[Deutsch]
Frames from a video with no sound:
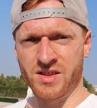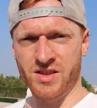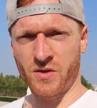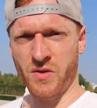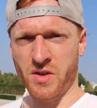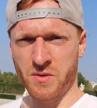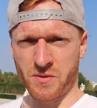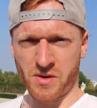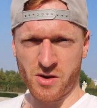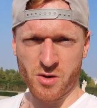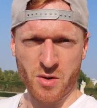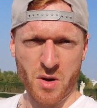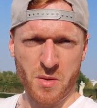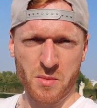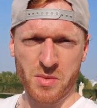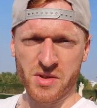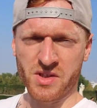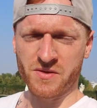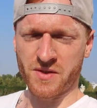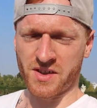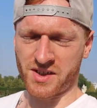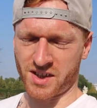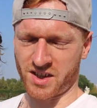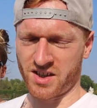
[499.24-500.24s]
Ist auf jeden Fall noch mal ein
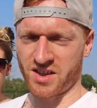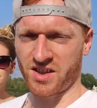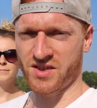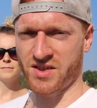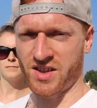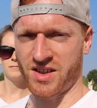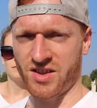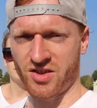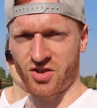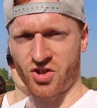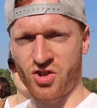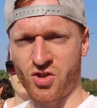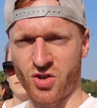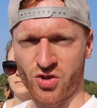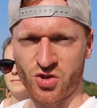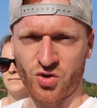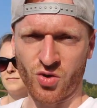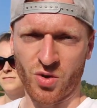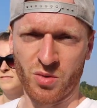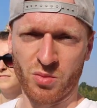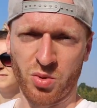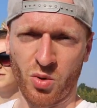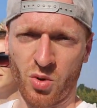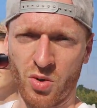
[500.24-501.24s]
bisschen was anderes als das Schloss
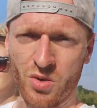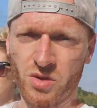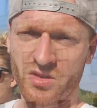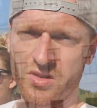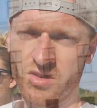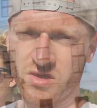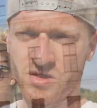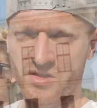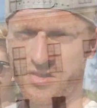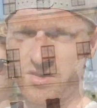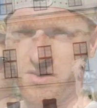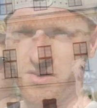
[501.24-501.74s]
Schönbrunn.